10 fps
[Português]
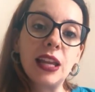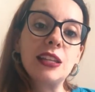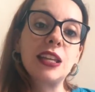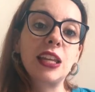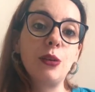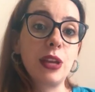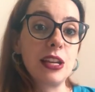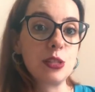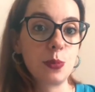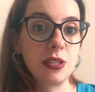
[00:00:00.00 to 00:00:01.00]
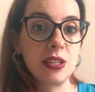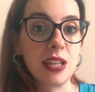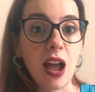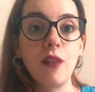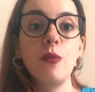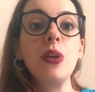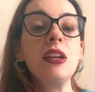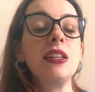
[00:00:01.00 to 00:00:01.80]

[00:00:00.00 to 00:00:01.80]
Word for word: eles aquilo que eles precisavam,